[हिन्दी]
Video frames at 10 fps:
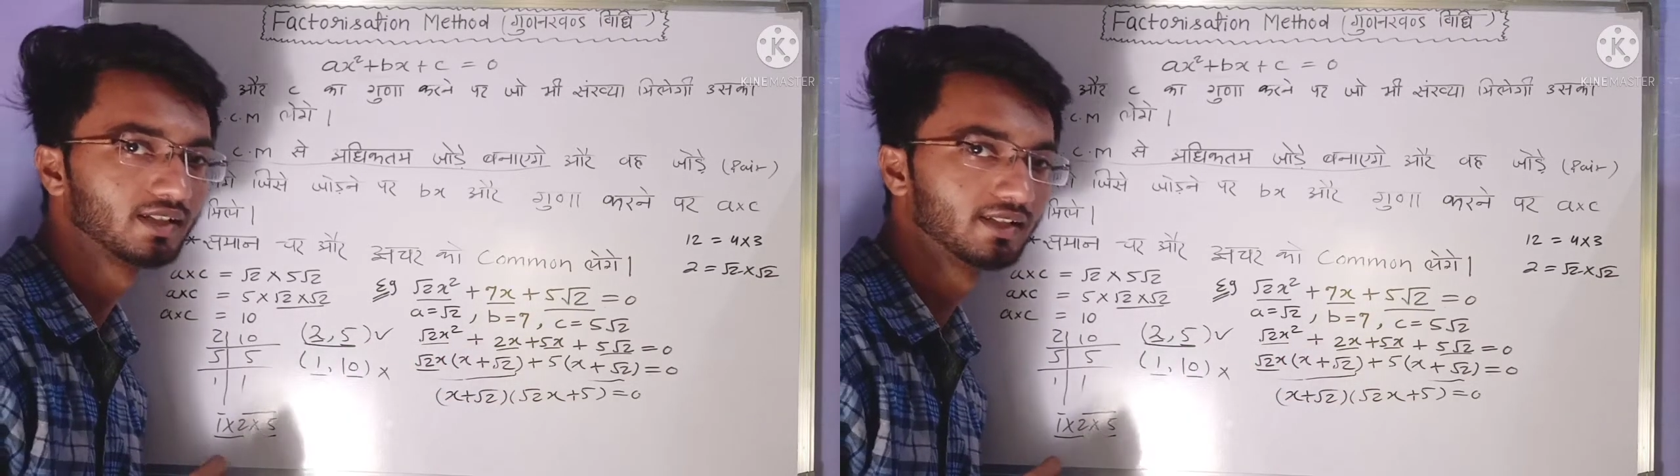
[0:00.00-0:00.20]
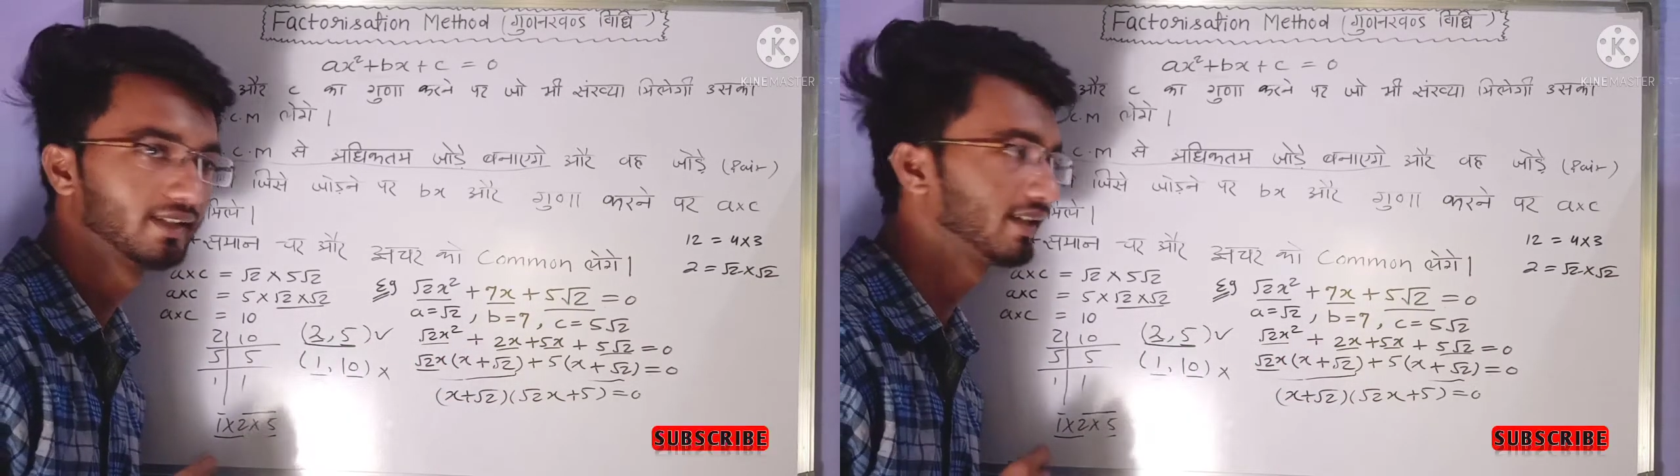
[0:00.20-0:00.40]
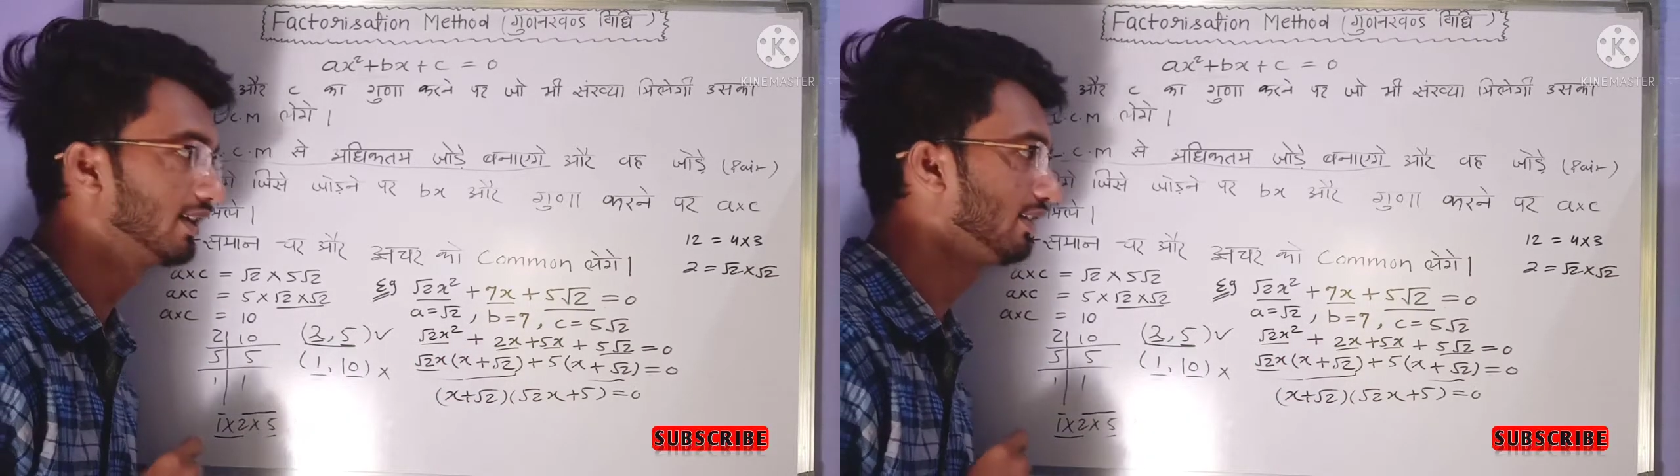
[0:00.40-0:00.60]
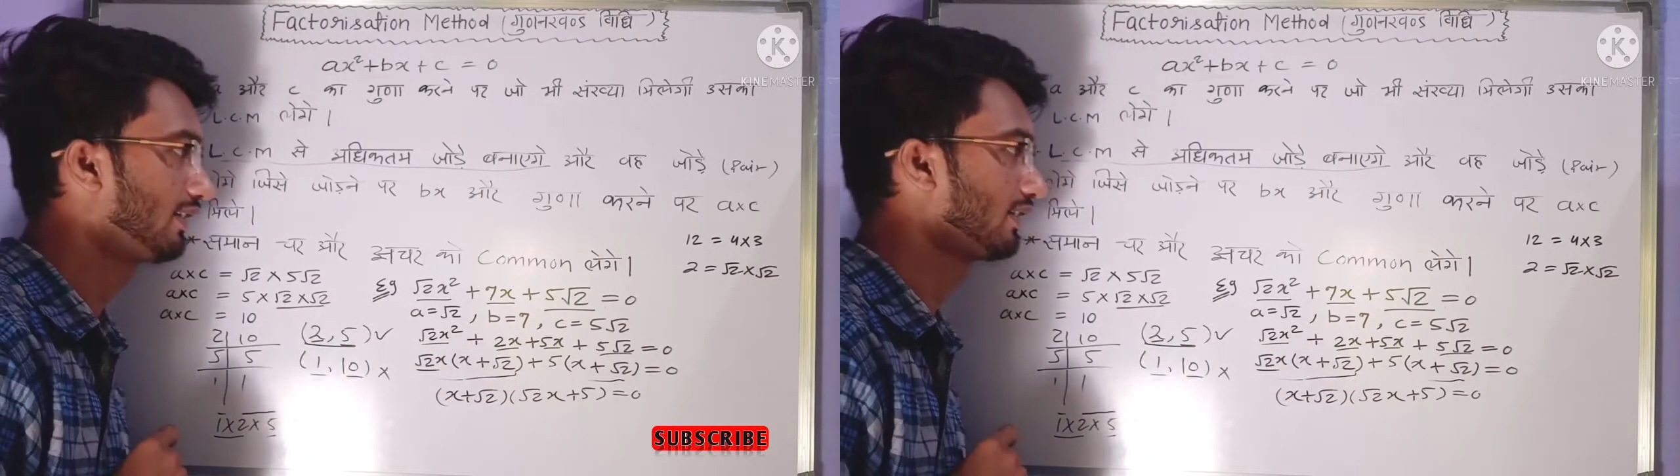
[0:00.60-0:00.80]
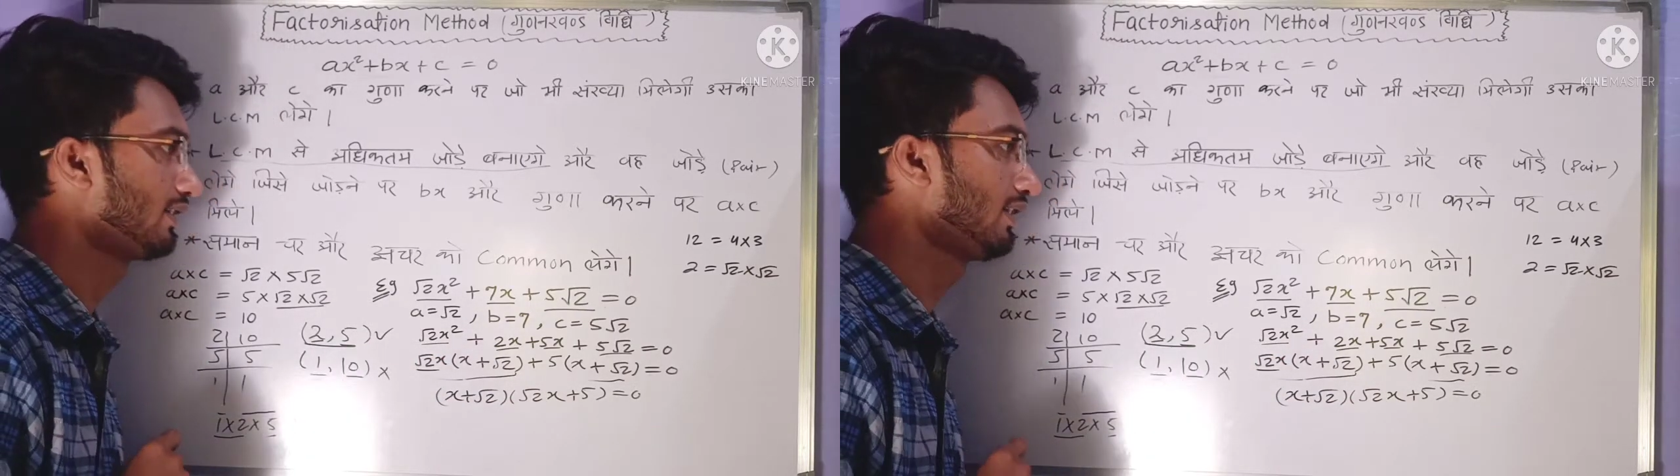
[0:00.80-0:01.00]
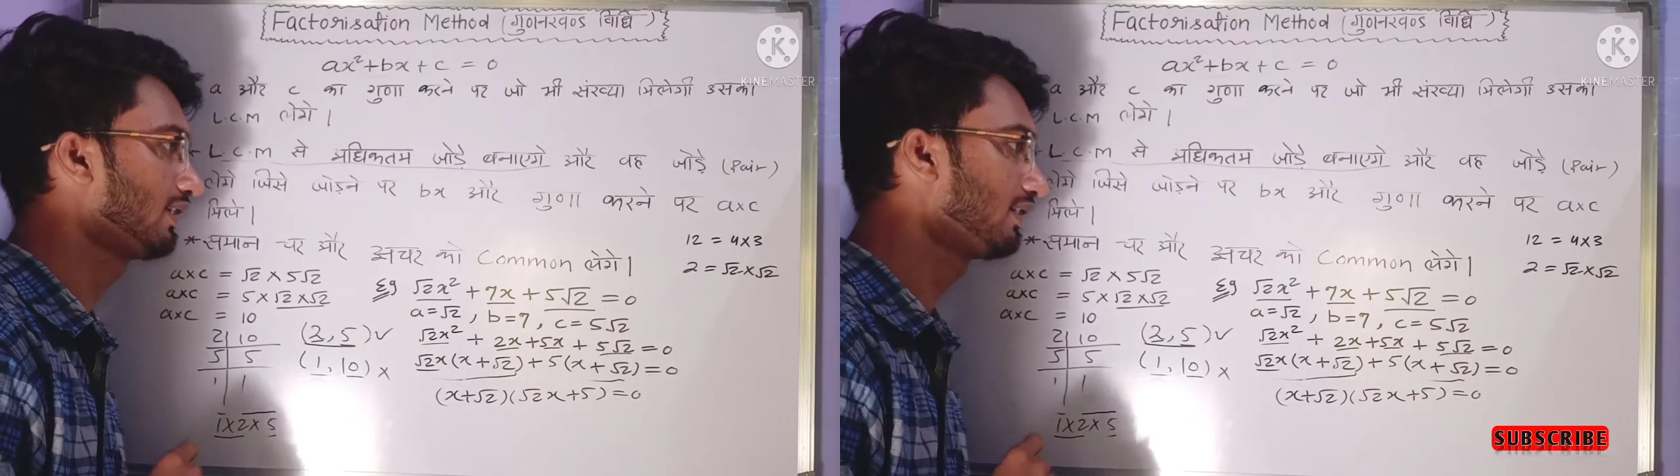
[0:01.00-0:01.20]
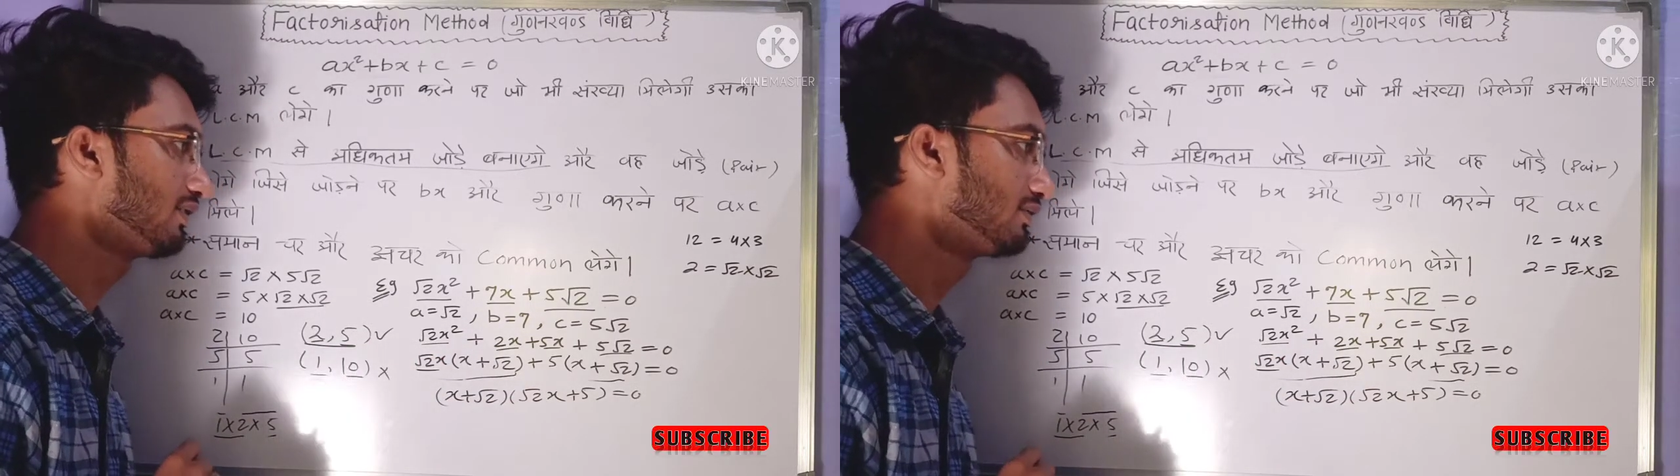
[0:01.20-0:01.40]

निकाल लेंगे ठीक है